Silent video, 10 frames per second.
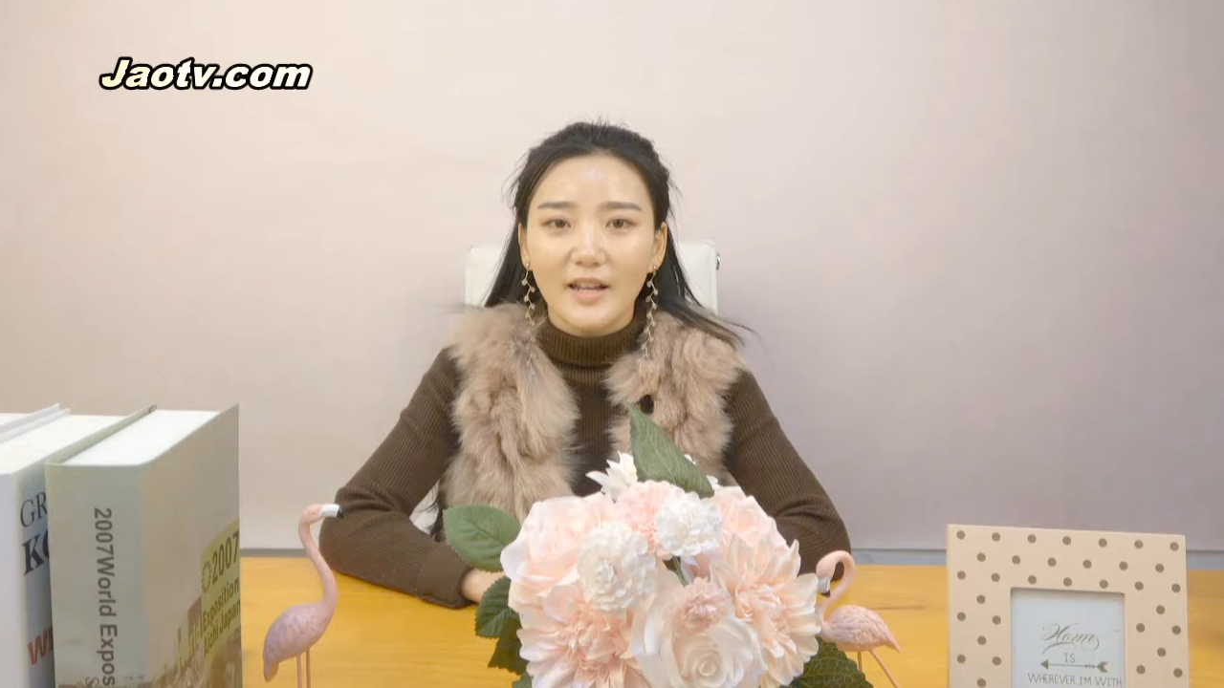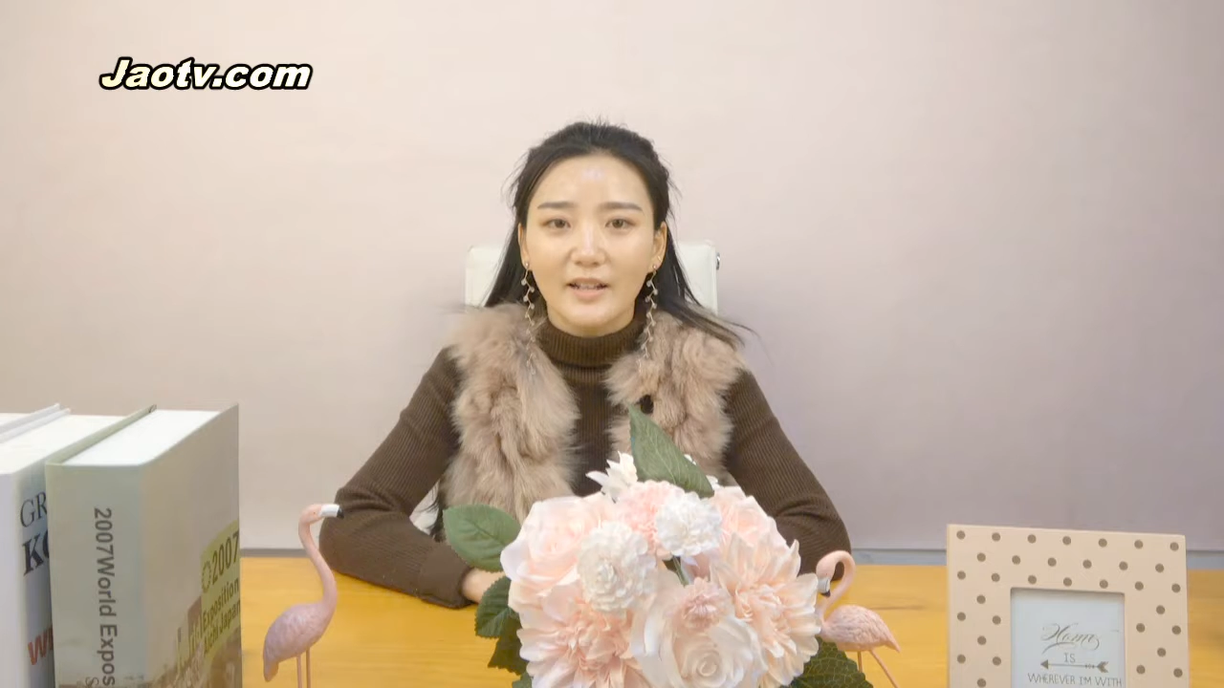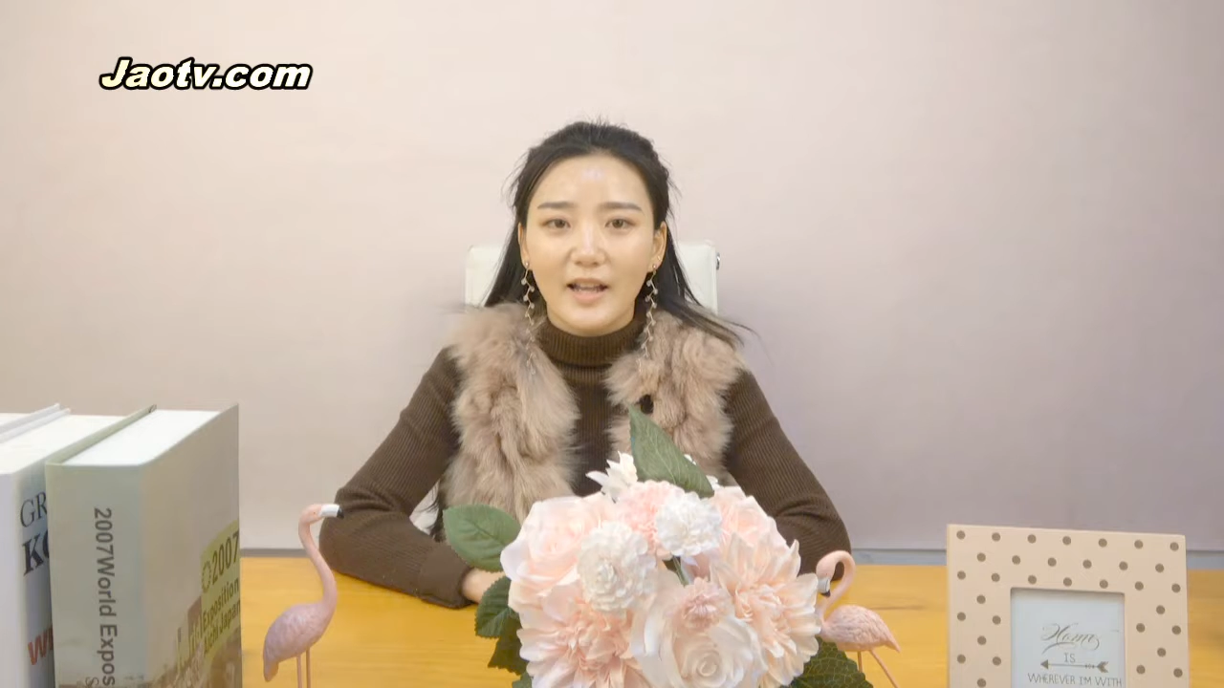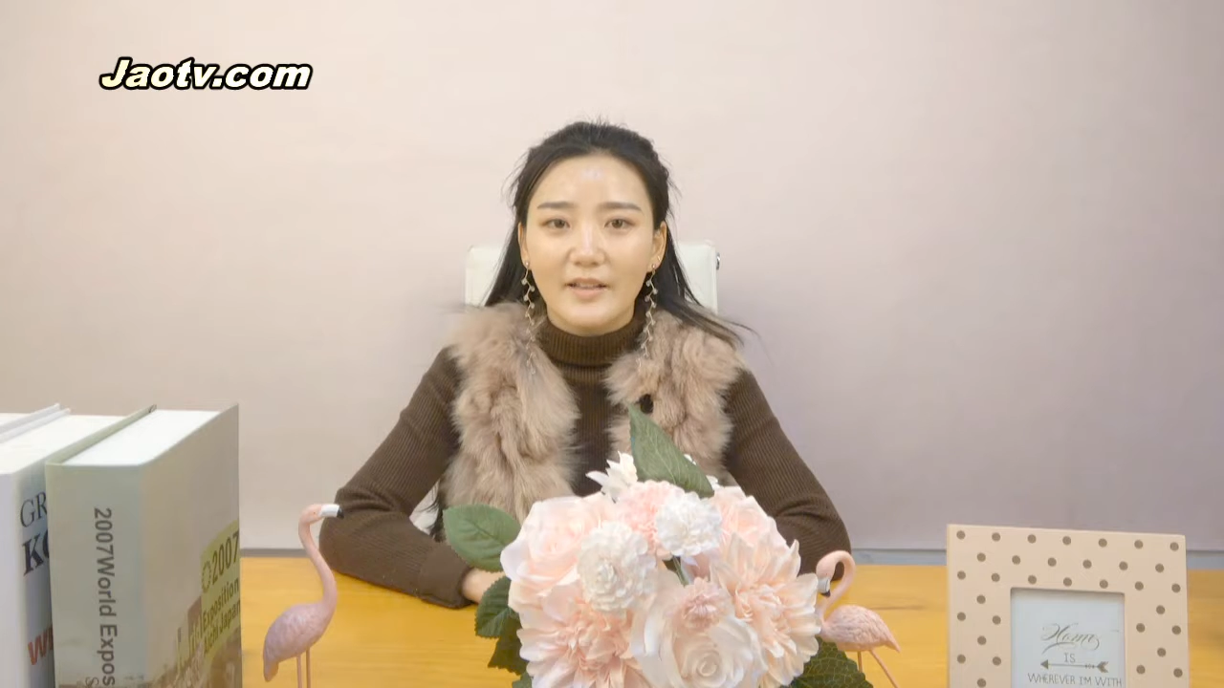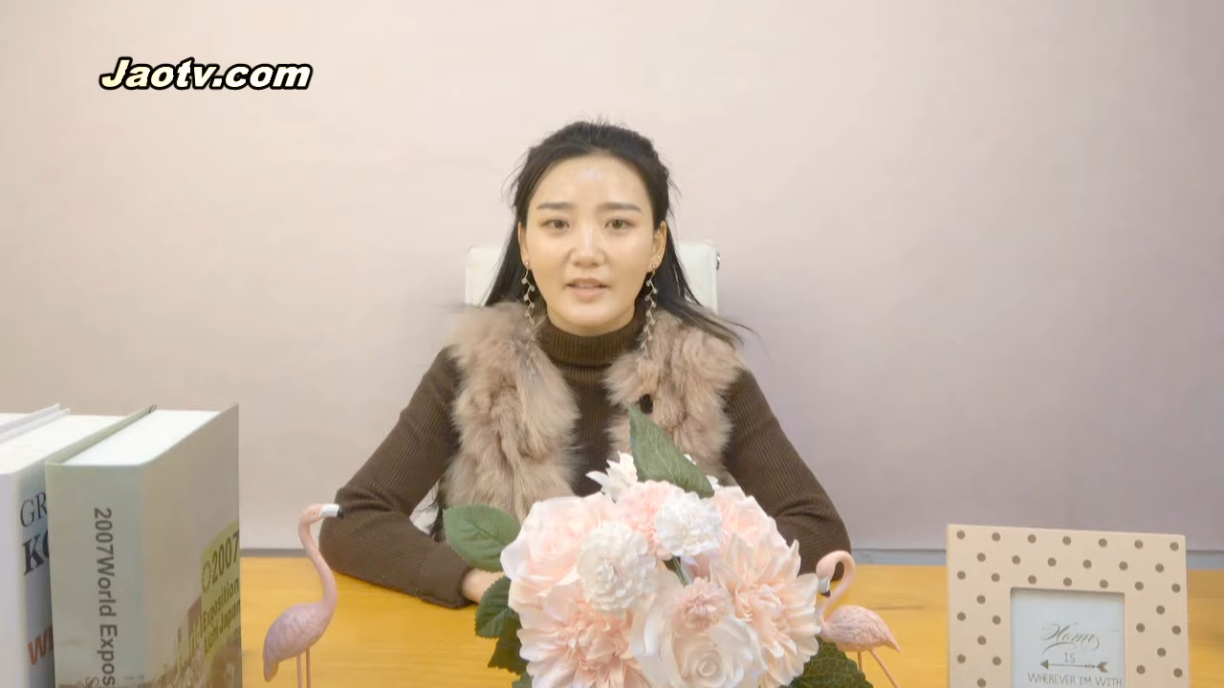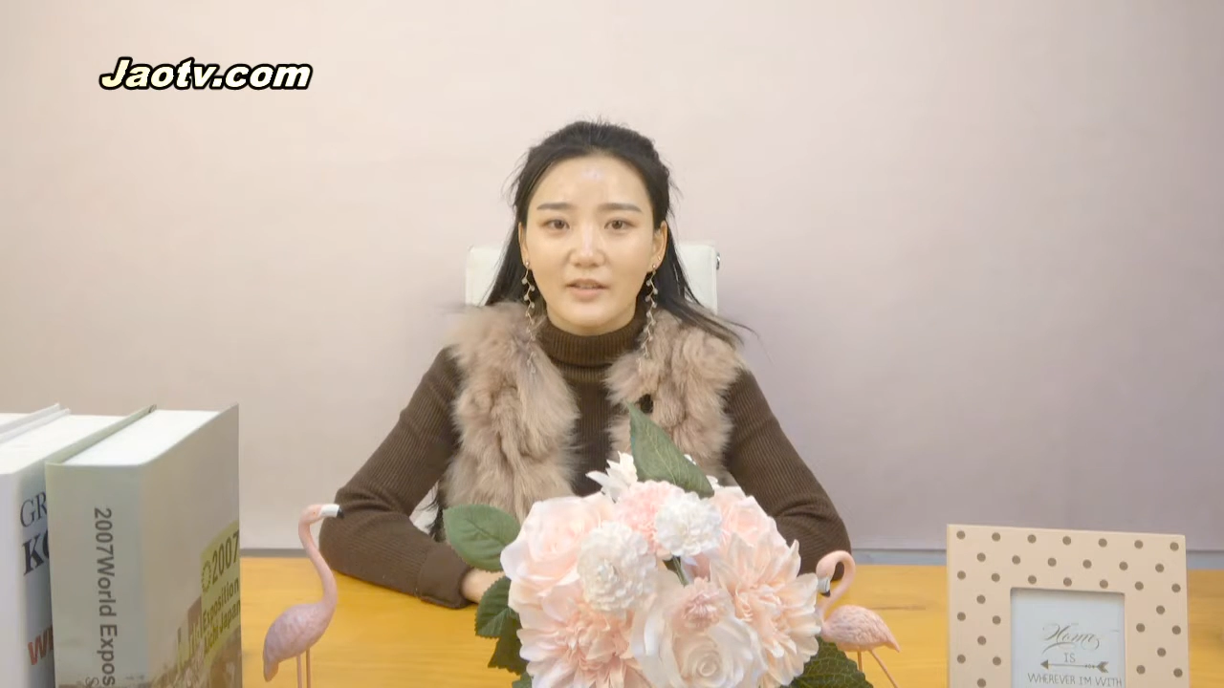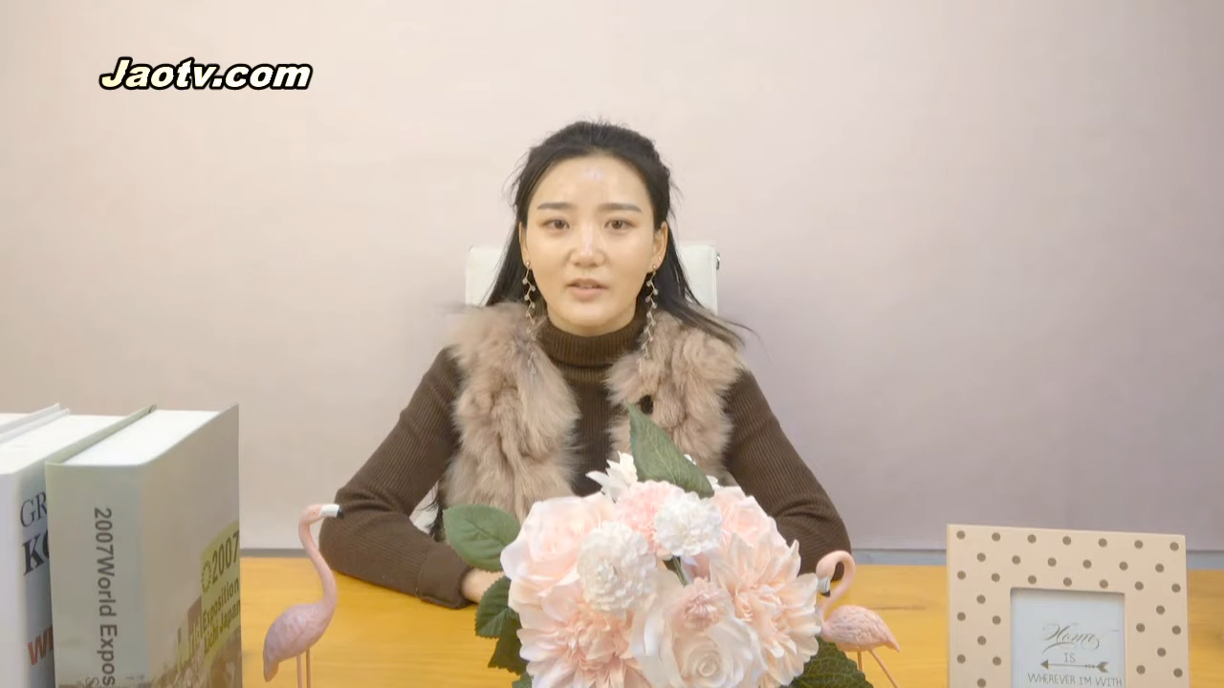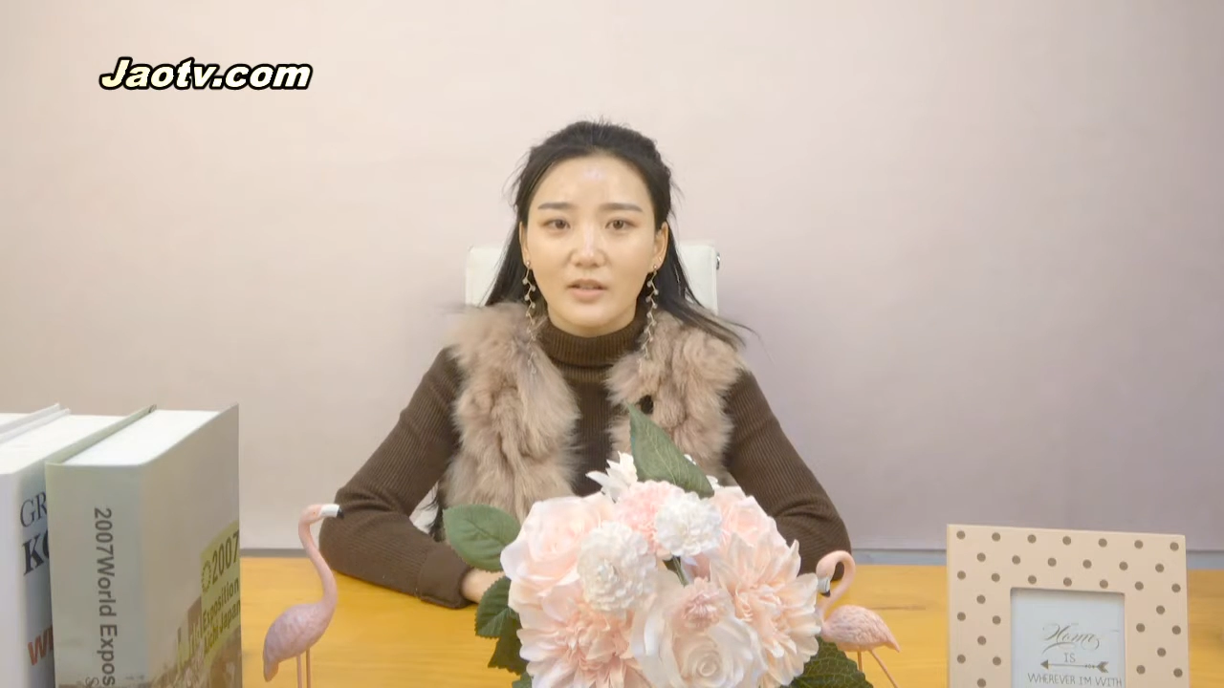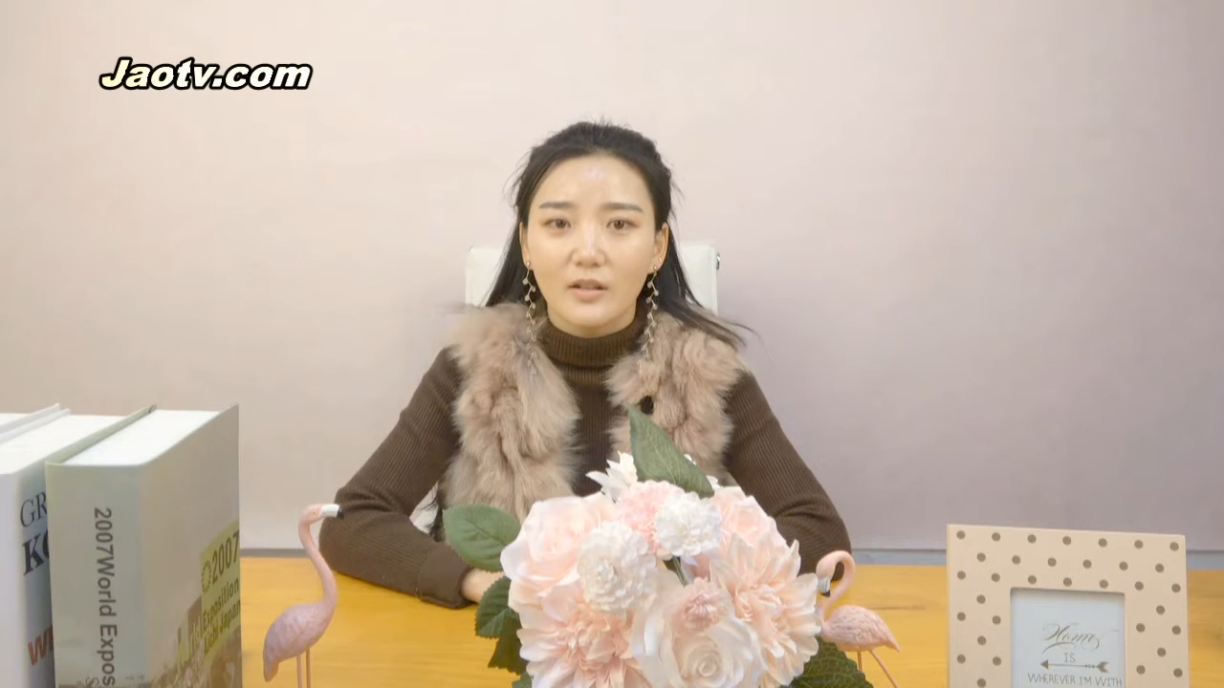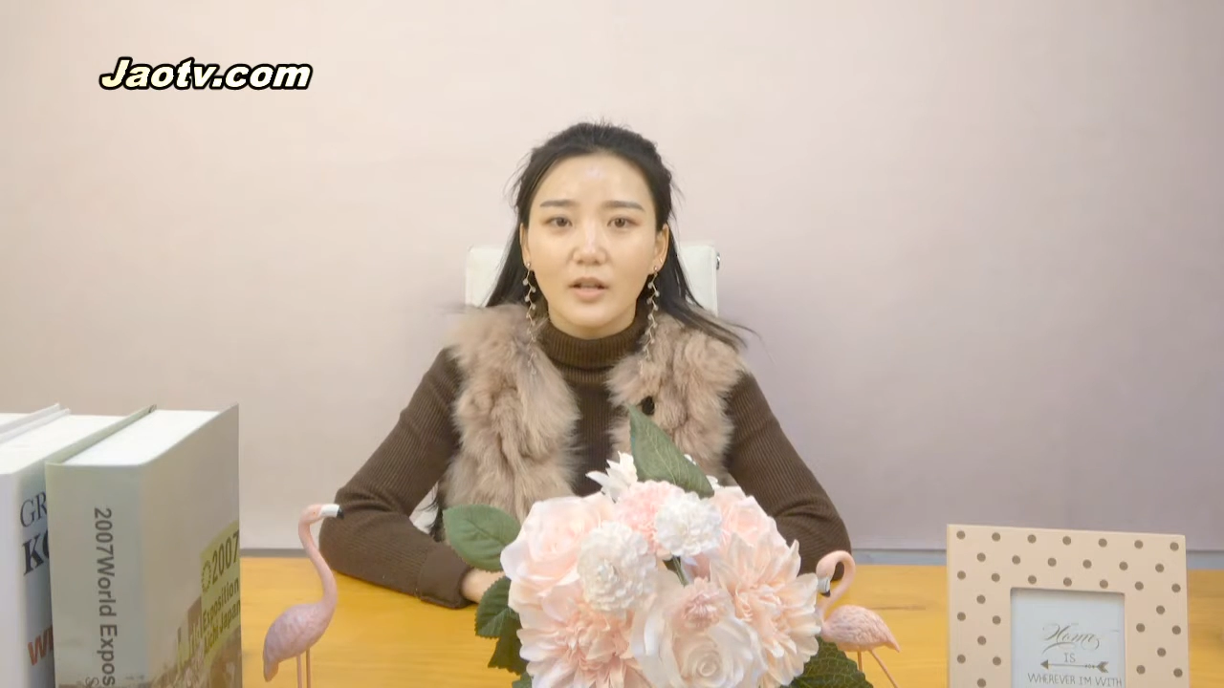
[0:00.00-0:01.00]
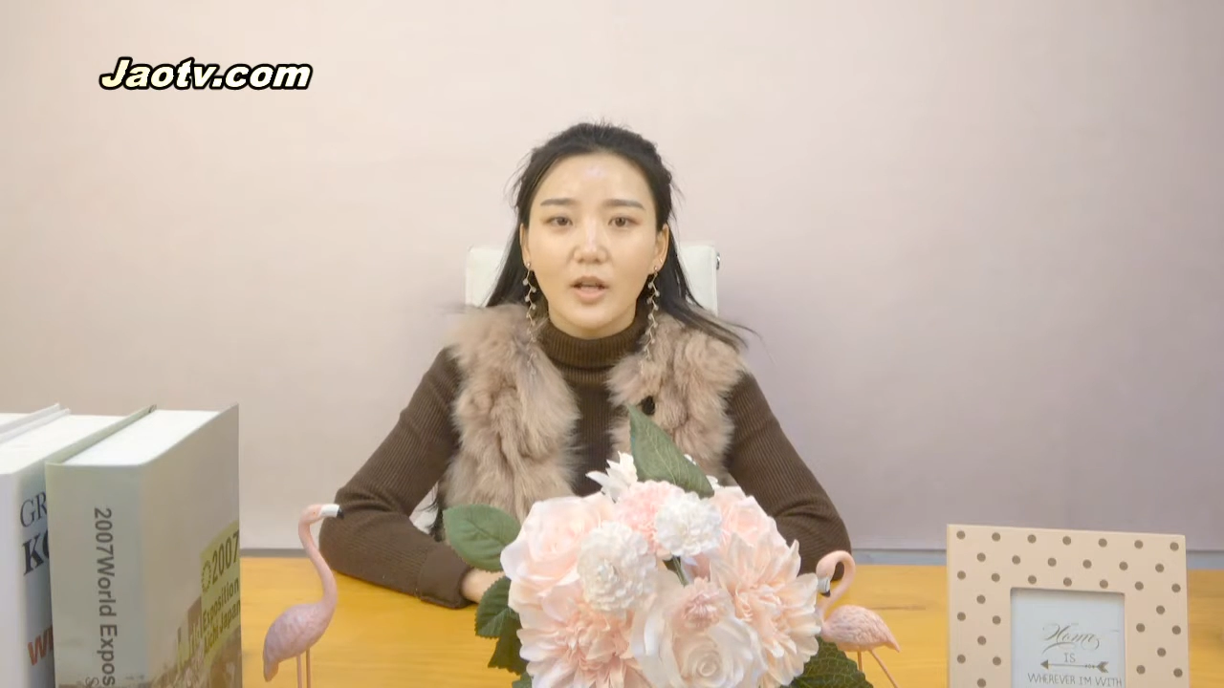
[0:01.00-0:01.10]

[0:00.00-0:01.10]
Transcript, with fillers: 她的感情史，